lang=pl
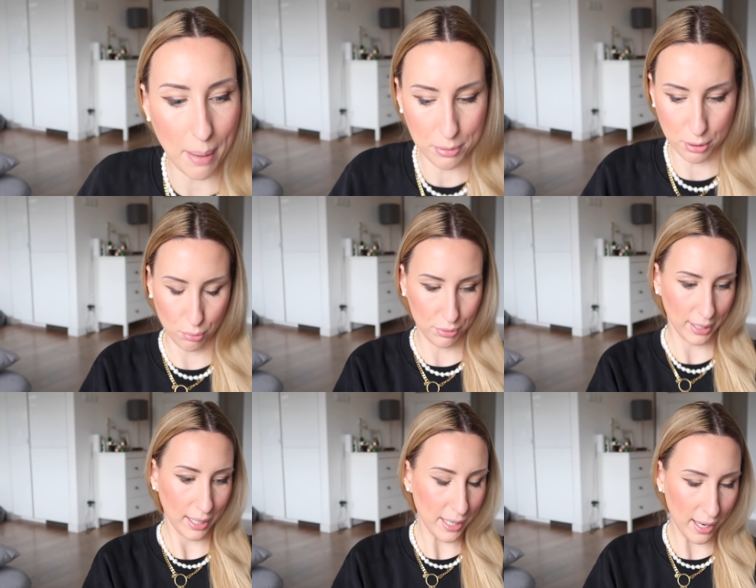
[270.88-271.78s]

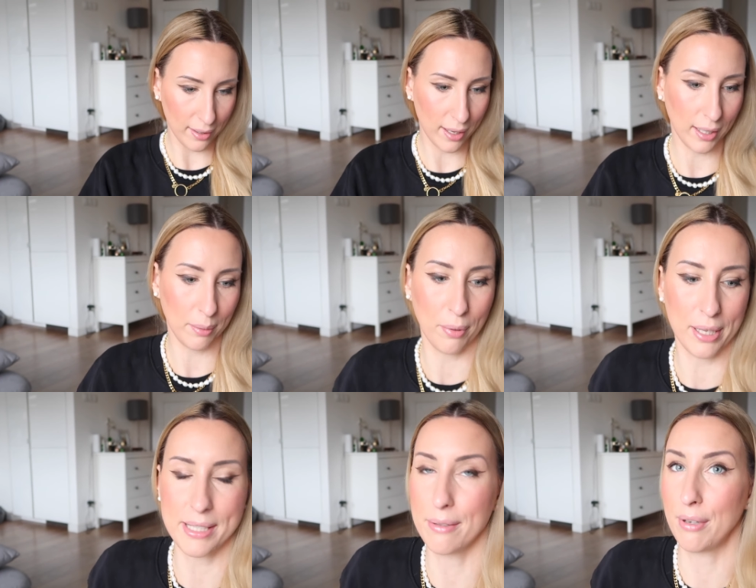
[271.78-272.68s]
absolutnie genialne i
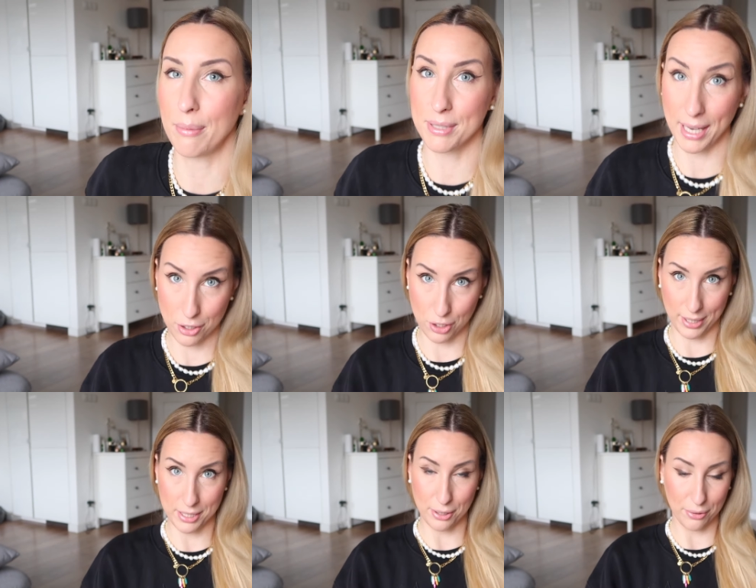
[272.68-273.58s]
polecam Wam zajrzeć
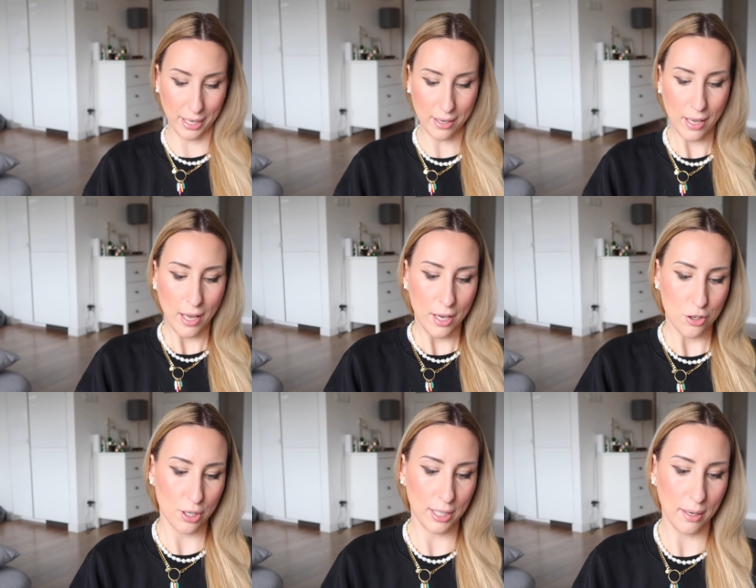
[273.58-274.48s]
na stronę,
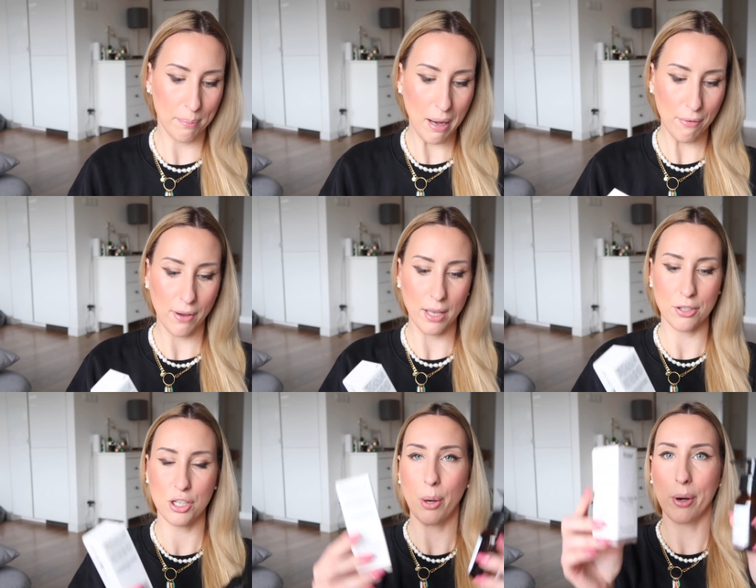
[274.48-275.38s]
czyli Buff and
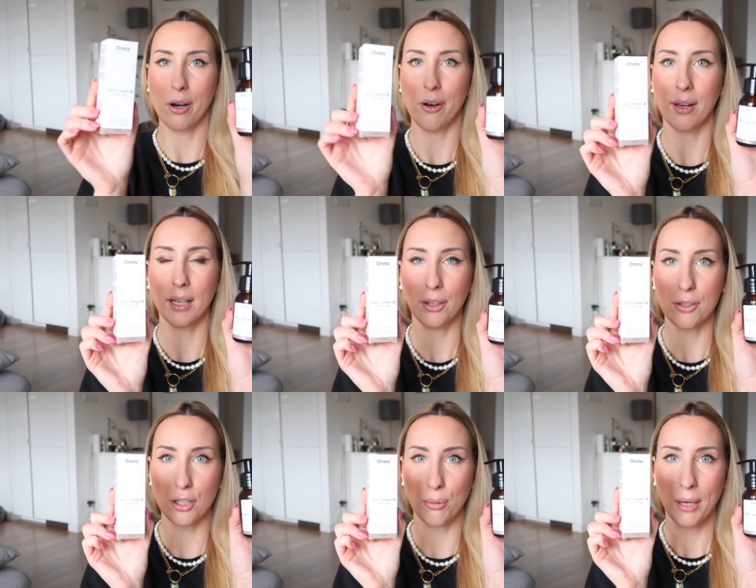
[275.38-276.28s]
Shower Oil i to
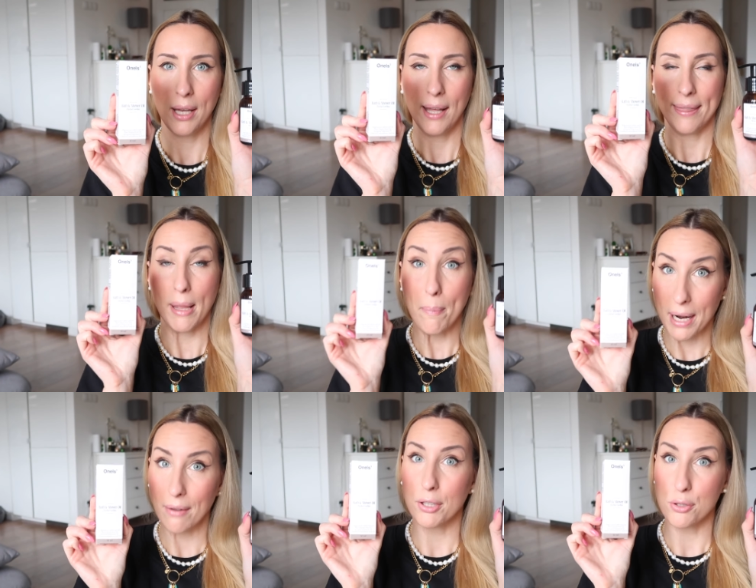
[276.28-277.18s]
są
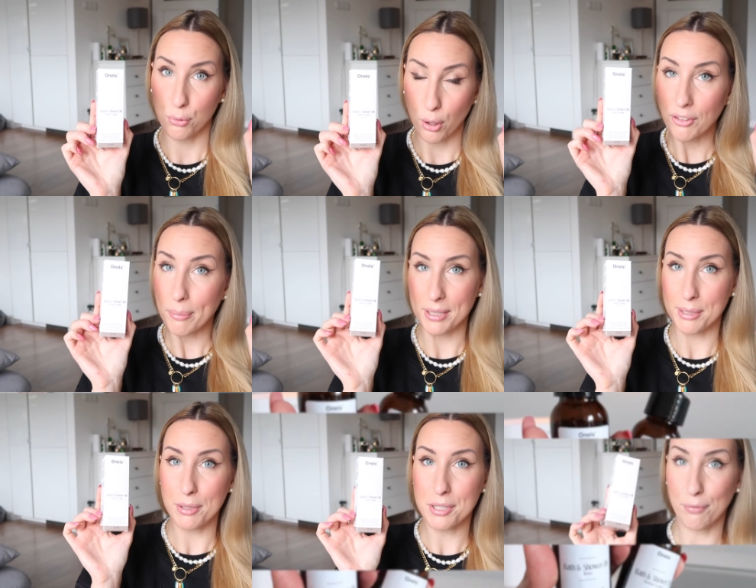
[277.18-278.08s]
naprawdę cudowny, bardzo
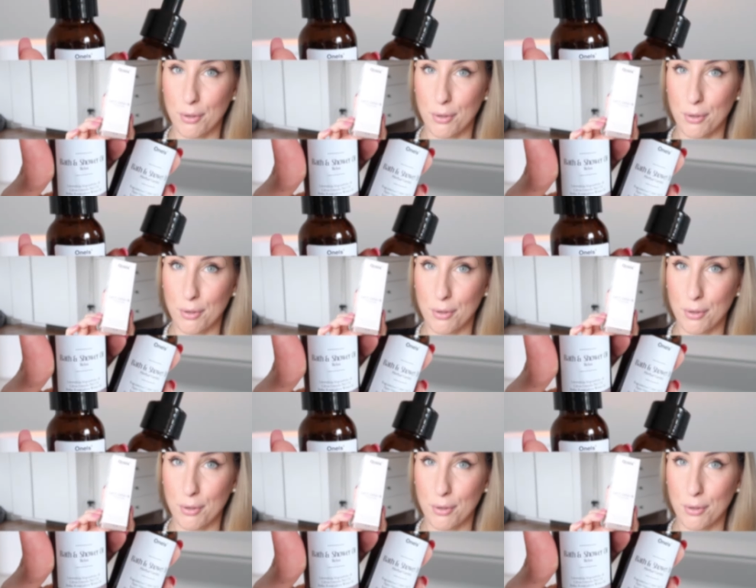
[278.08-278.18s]
mocno